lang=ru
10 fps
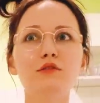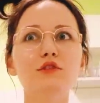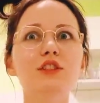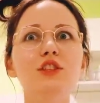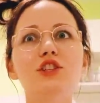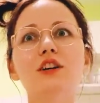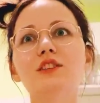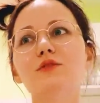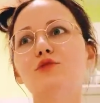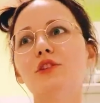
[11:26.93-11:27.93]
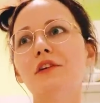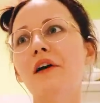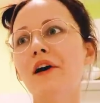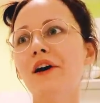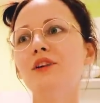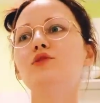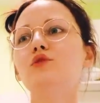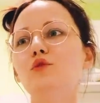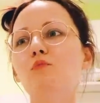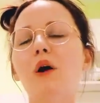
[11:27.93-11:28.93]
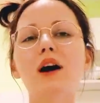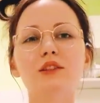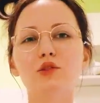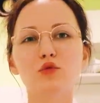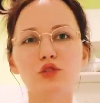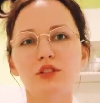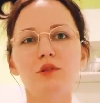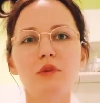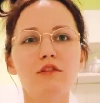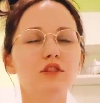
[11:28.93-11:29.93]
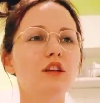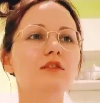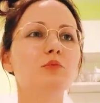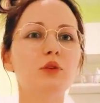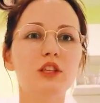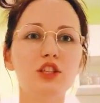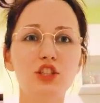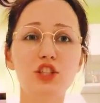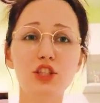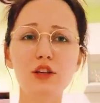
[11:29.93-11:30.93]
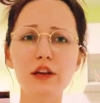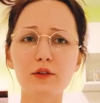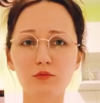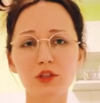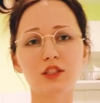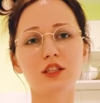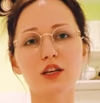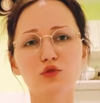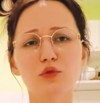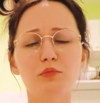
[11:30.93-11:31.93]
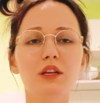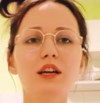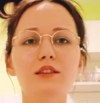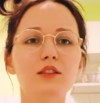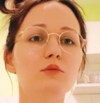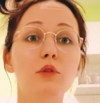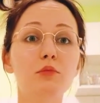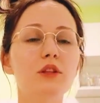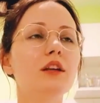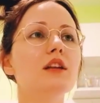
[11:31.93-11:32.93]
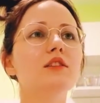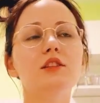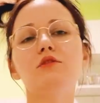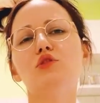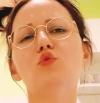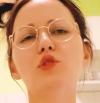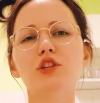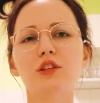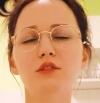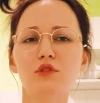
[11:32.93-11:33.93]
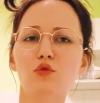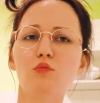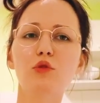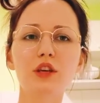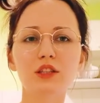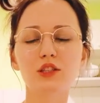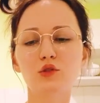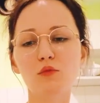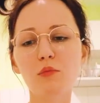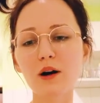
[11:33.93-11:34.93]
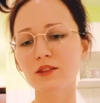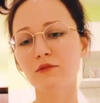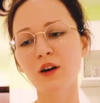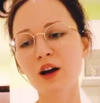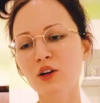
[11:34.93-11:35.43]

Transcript: И вот сейчас уже тюльпаны тоже себя вот так вот подожжили. У меня, кстати, одной приятельнице моей подарили действительно очень красивый такой букет из тюльпанов.